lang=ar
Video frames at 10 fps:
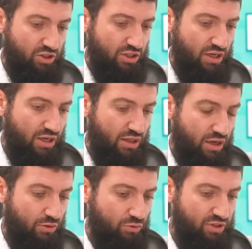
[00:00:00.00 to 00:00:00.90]
جينا لهذا
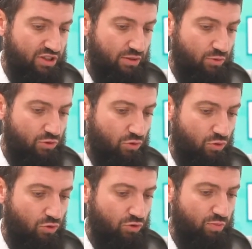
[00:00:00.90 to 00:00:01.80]
القانون التزامات
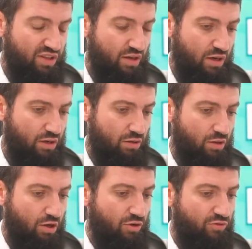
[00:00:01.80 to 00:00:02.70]
والعقود مثلا
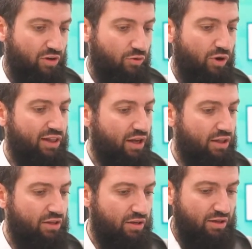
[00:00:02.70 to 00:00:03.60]
في واحد
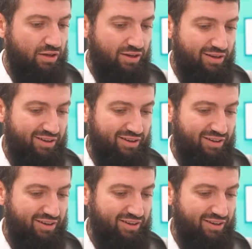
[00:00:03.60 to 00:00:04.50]
القضيه اللي
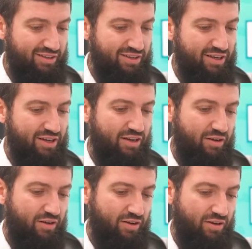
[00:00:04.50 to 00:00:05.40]
اللي ديالنا ان
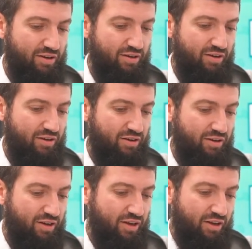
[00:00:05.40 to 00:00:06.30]
ان
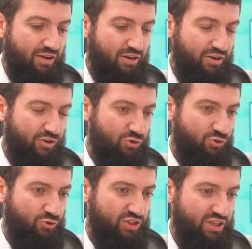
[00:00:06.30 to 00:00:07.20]

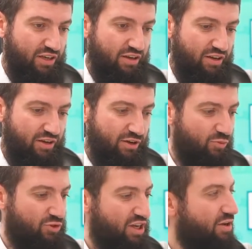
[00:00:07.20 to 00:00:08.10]
الجوج ديال
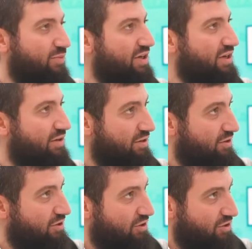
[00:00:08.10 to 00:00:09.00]
المتعاملين
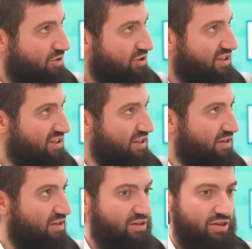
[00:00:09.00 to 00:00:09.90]
شخصيه
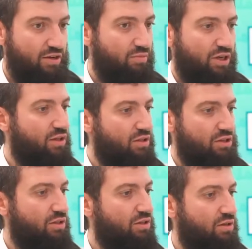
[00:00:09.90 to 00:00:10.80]
ذاتيه ما
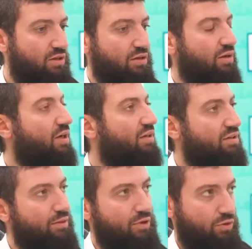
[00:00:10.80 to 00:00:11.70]
يقدرش يدير قرض
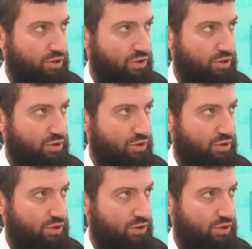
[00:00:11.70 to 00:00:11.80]
ربوي